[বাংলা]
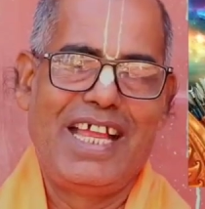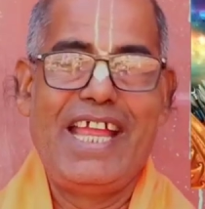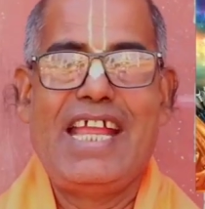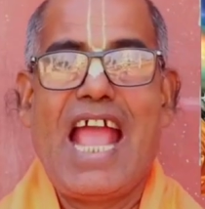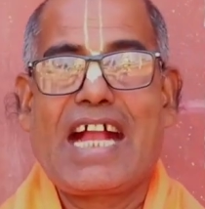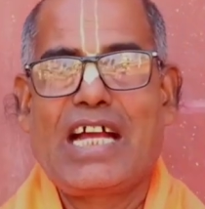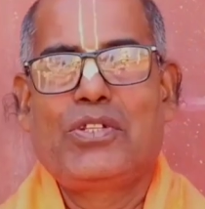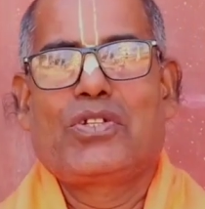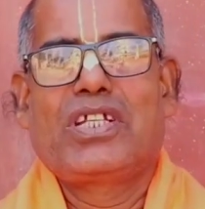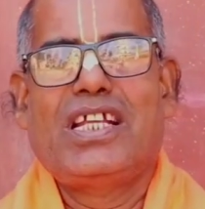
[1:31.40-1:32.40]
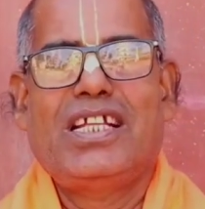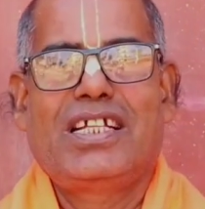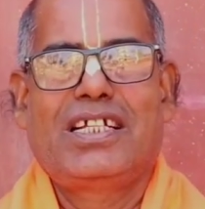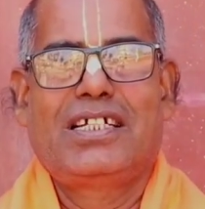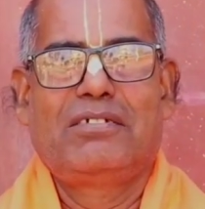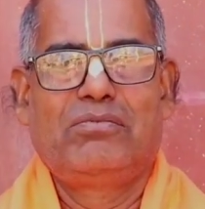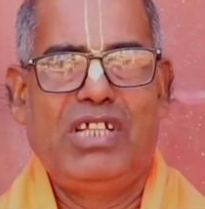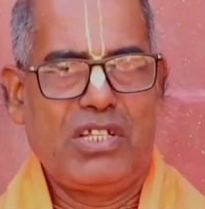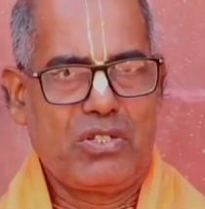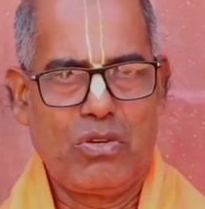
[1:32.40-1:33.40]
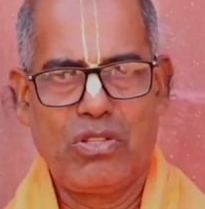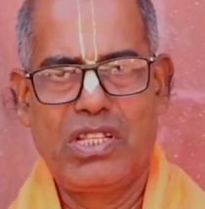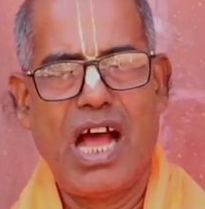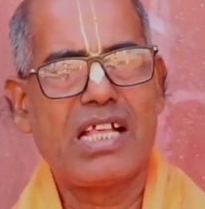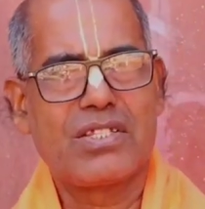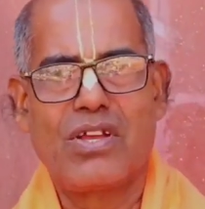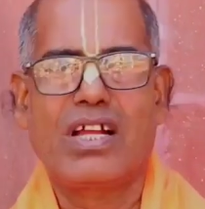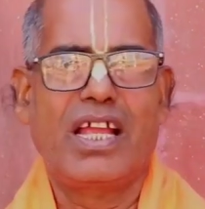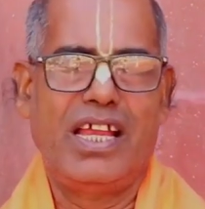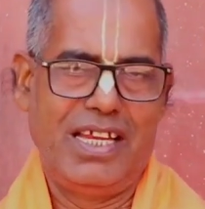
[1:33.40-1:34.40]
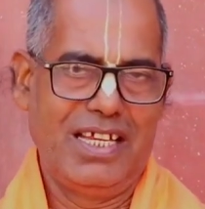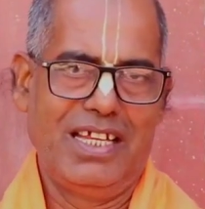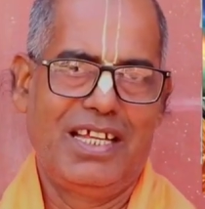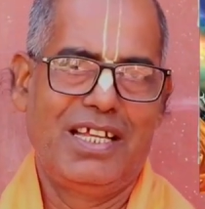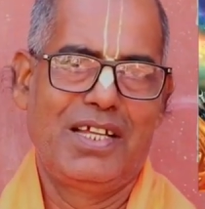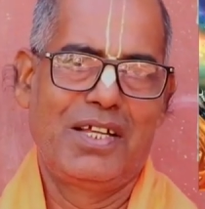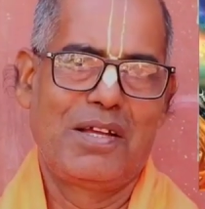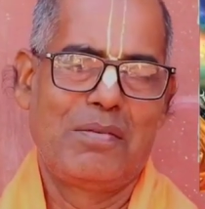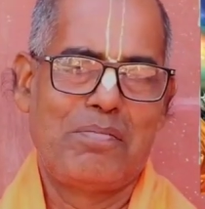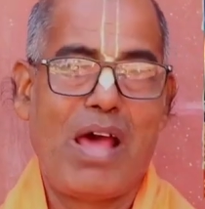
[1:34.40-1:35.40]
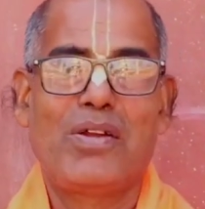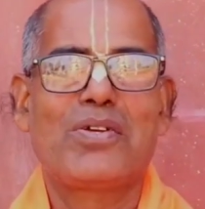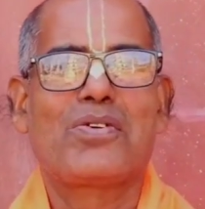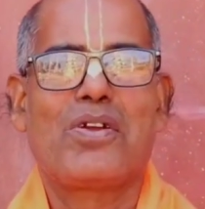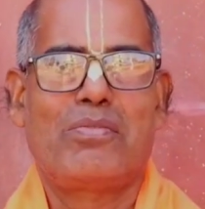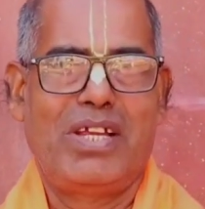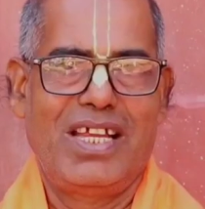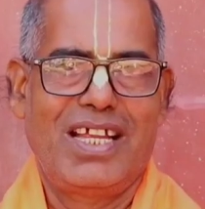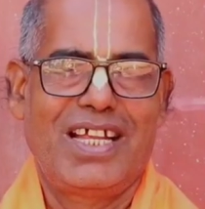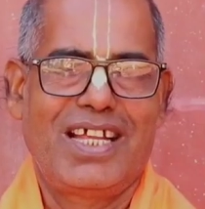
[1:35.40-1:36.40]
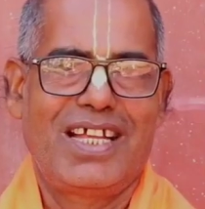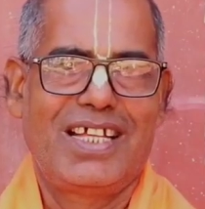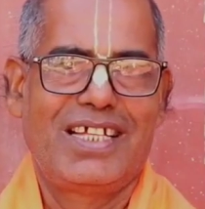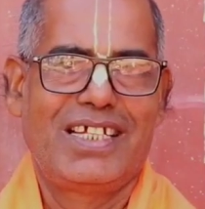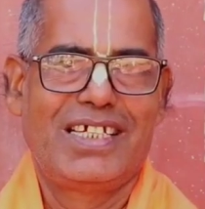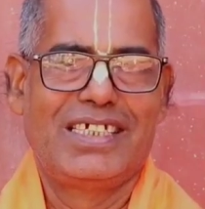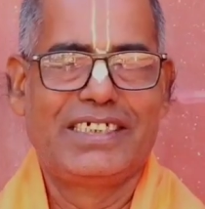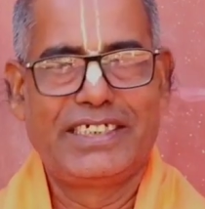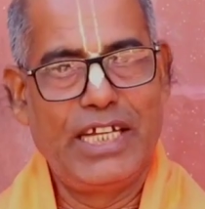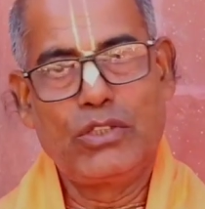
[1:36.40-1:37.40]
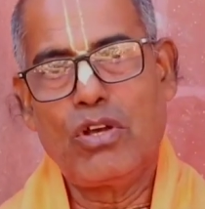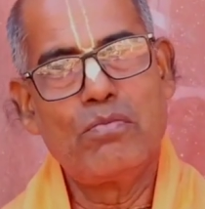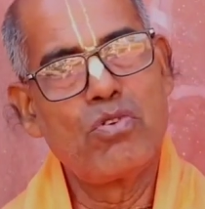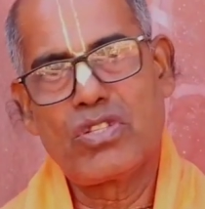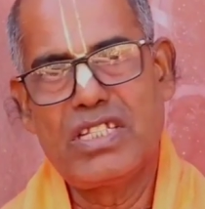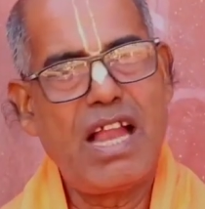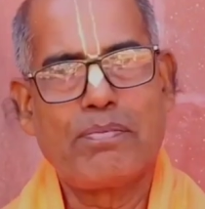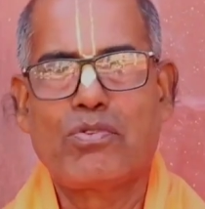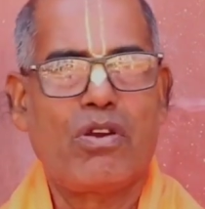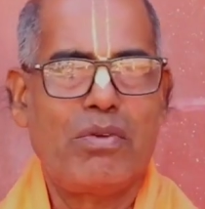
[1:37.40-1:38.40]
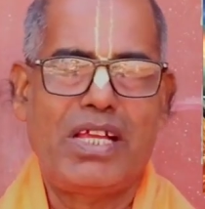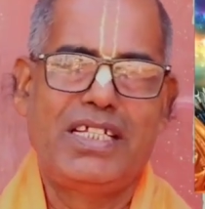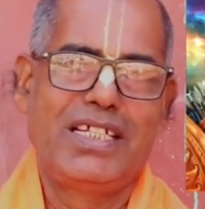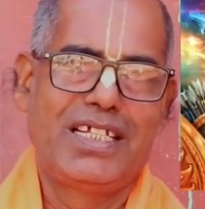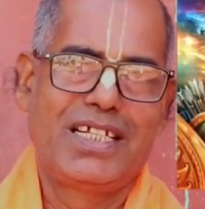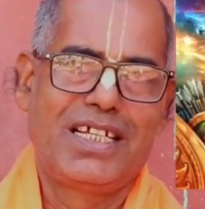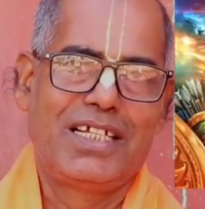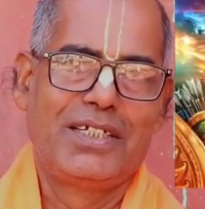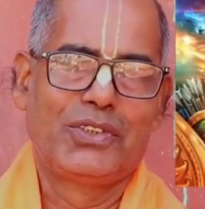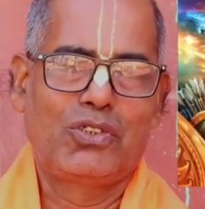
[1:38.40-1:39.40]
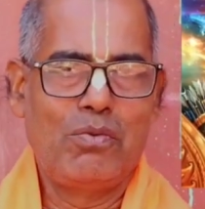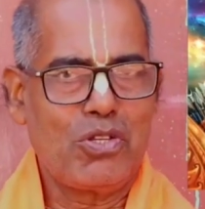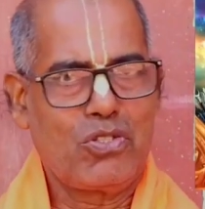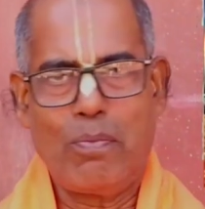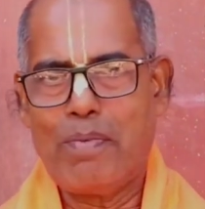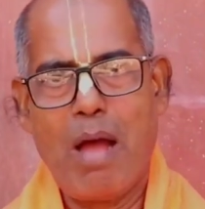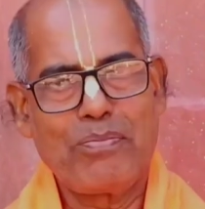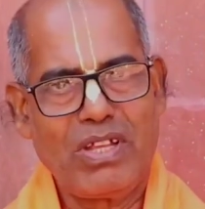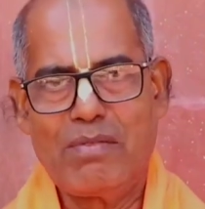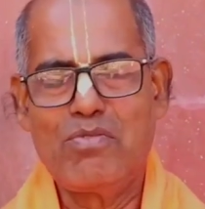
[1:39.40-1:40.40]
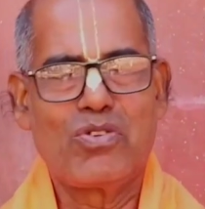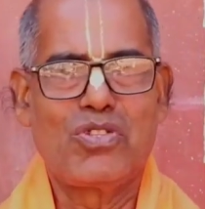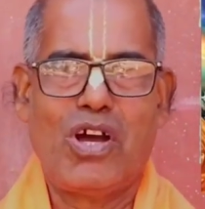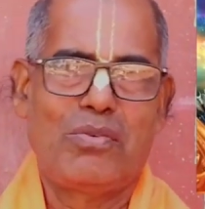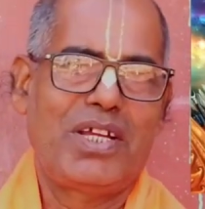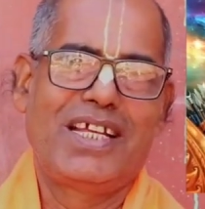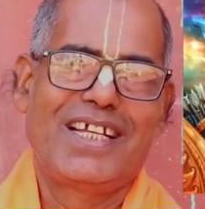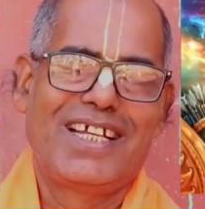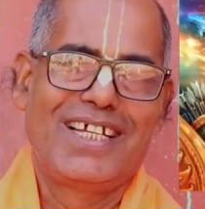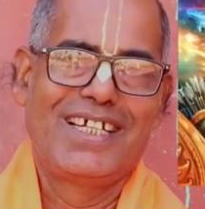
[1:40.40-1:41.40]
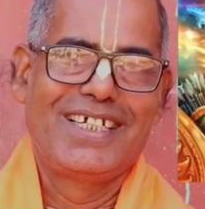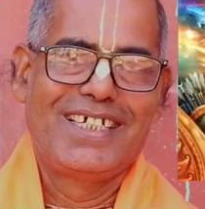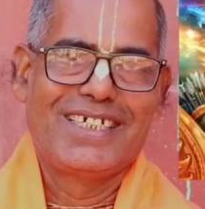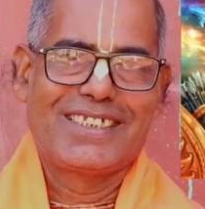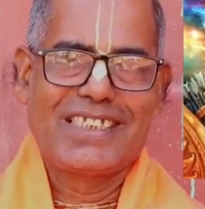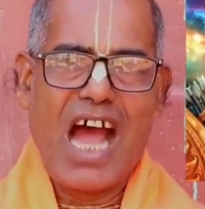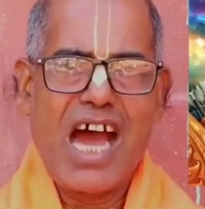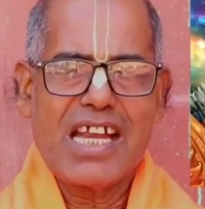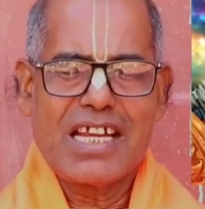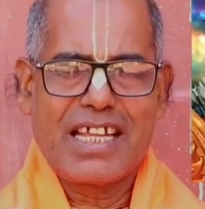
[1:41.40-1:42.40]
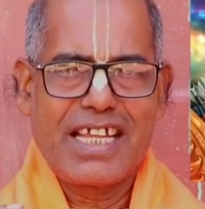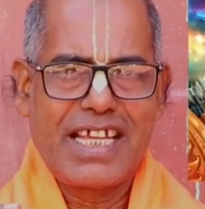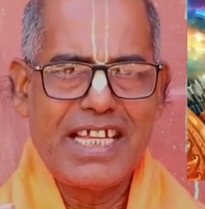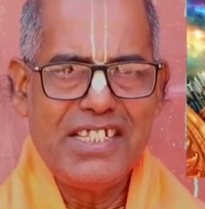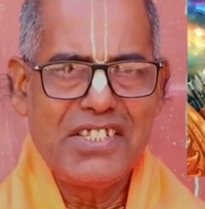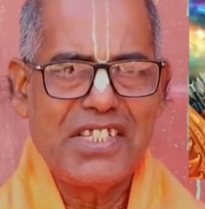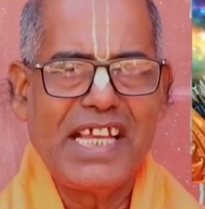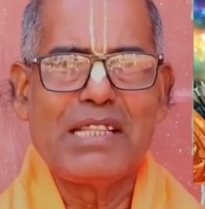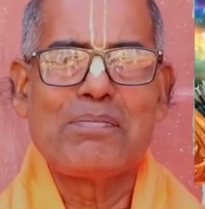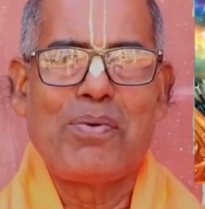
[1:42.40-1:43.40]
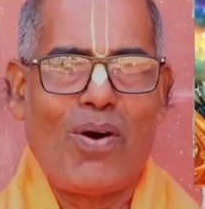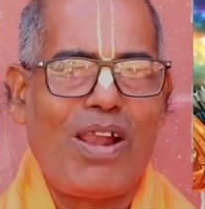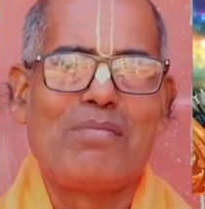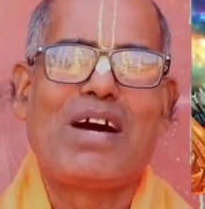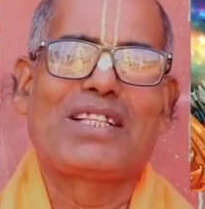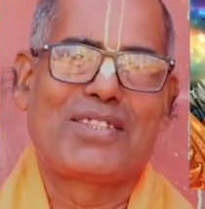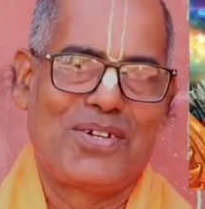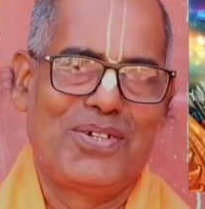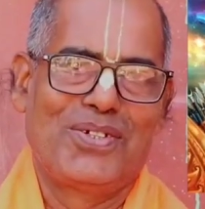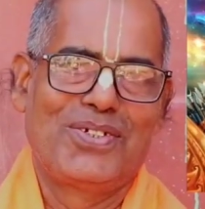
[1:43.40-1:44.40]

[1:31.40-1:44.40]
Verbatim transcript: এই একাদশী যে শ্রদ্ধার সঙ্গে পালন করবে সে তো মুক্তি লাভ করবেই সমস্ত পাপ থেকে মুক্ত হবে তার কিঞ্চিত ফল মাত্র